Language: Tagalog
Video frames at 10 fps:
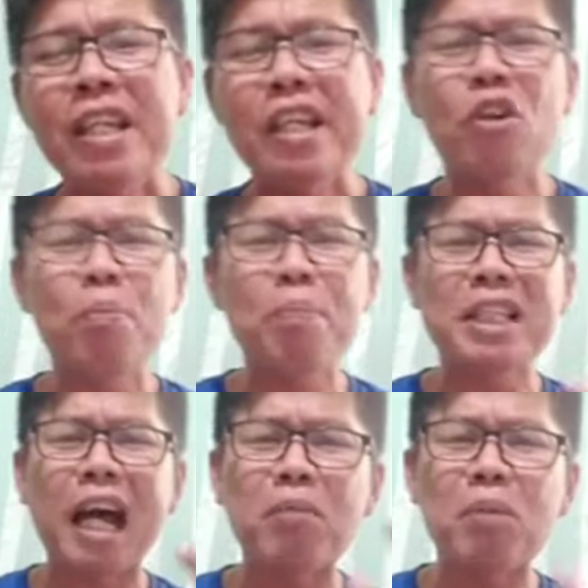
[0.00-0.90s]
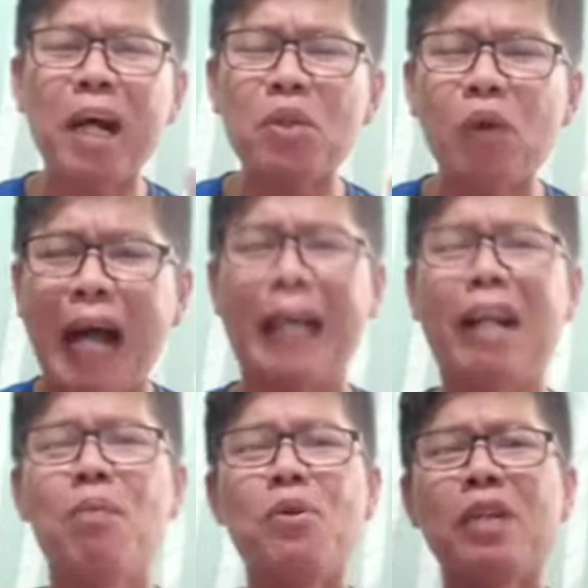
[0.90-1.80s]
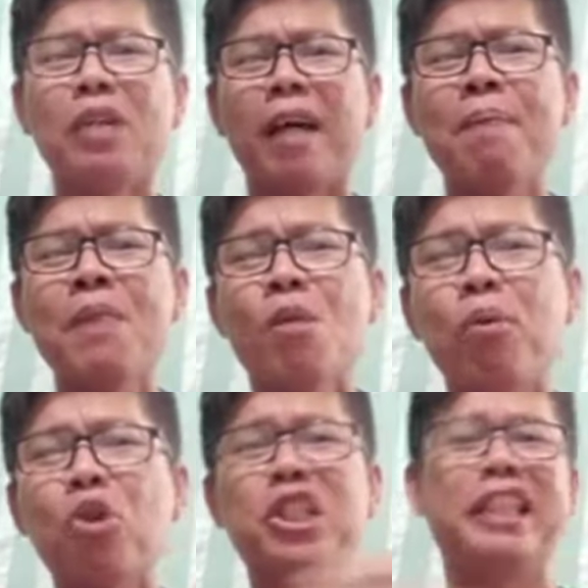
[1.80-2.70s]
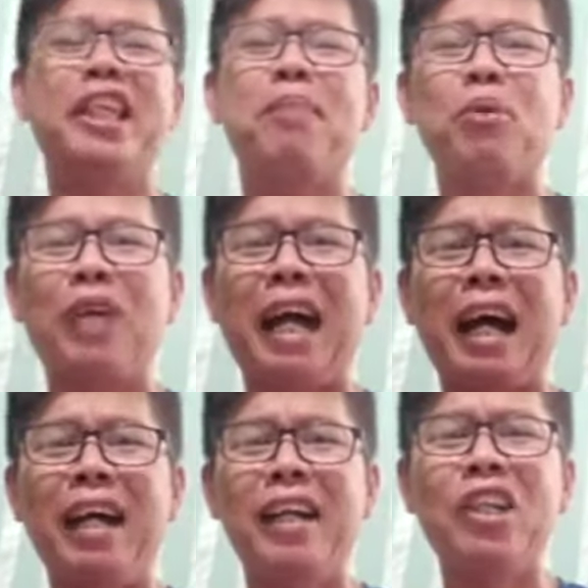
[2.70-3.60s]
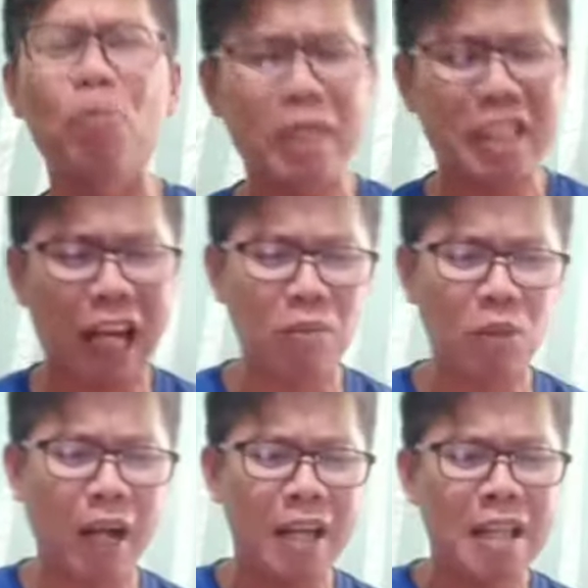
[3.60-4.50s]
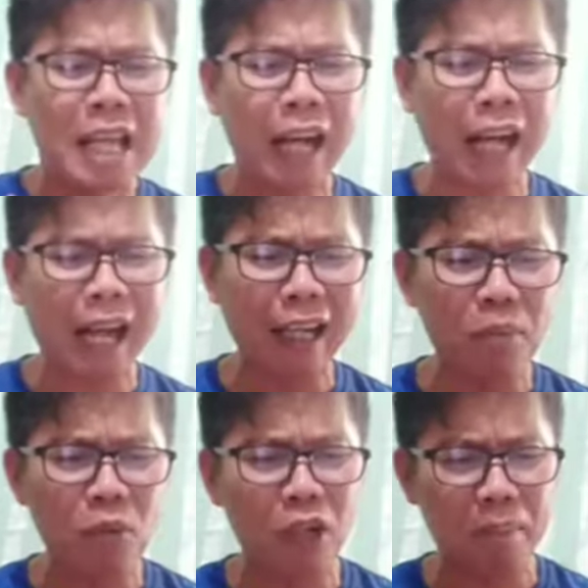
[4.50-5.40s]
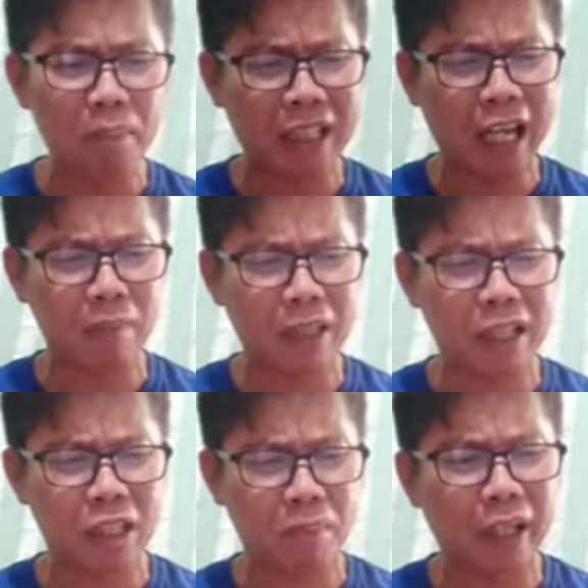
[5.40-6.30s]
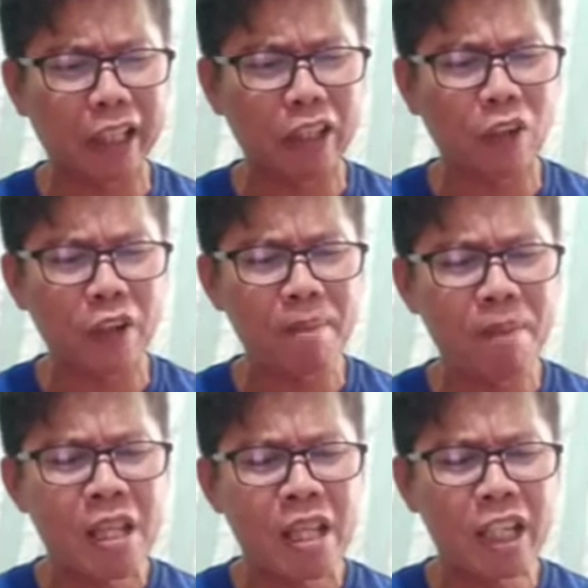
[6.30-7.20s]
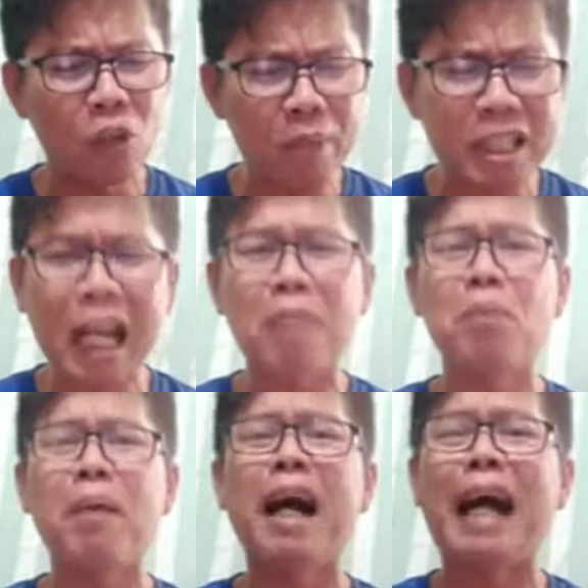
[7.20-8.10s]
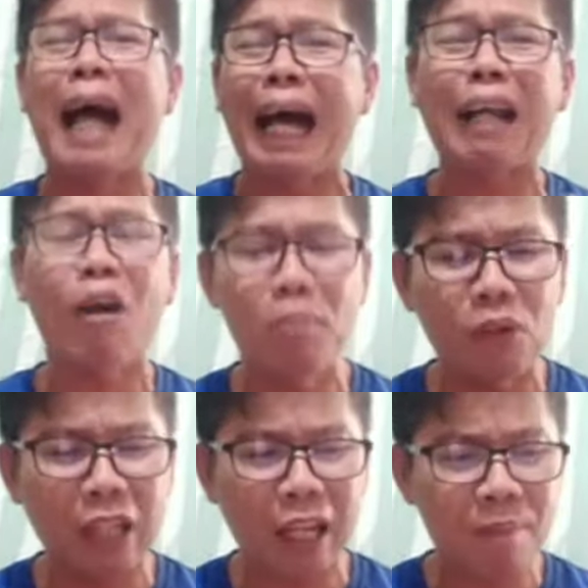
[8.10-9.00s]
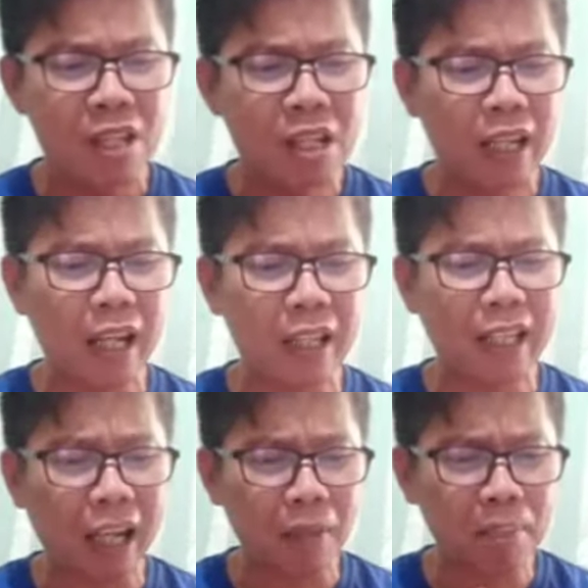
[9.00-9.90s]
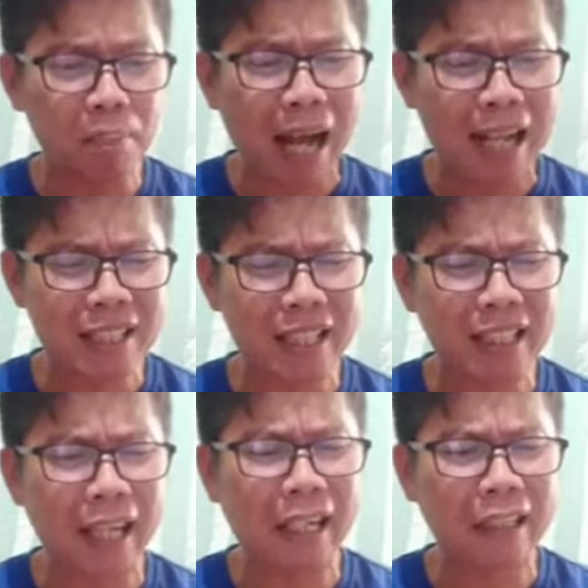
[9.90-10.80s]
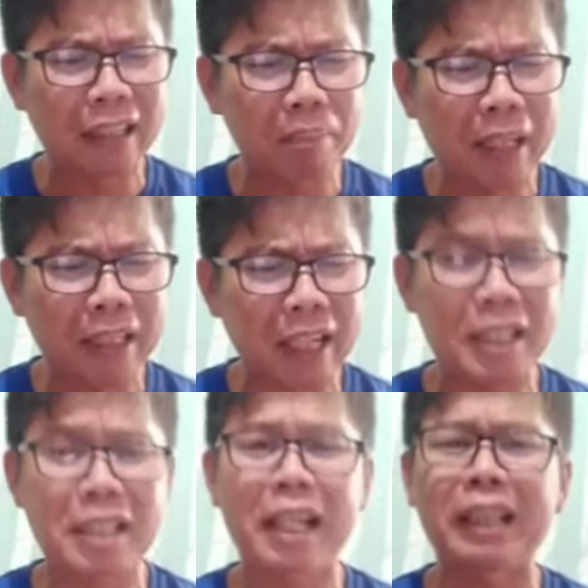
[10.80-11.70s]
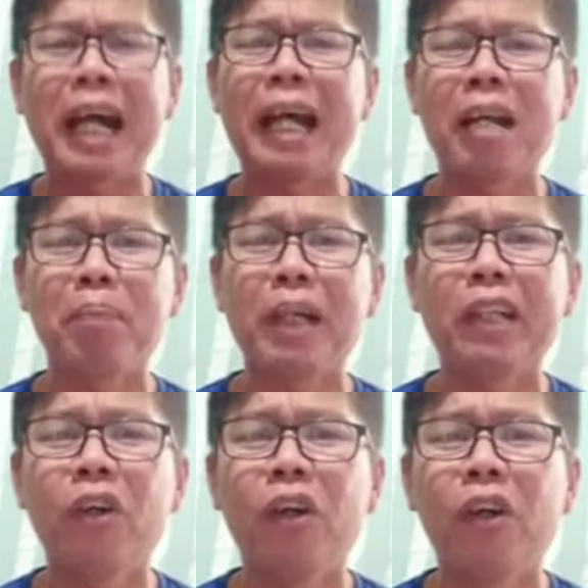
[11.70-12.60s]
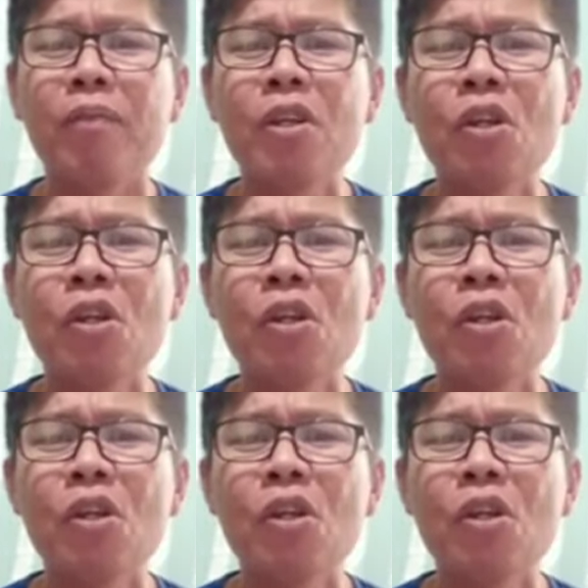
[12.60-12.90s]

Inuumpisahan mo ba yung araw mo na positibo ka? Inuumpisahan mo ba ang araw mo na pasalamat ka sa Panginoon? Inuumpisahan mo ba ang araw mo na uh, ah, nakabasi ka, nakadepend ka sa salita ng Panginoon?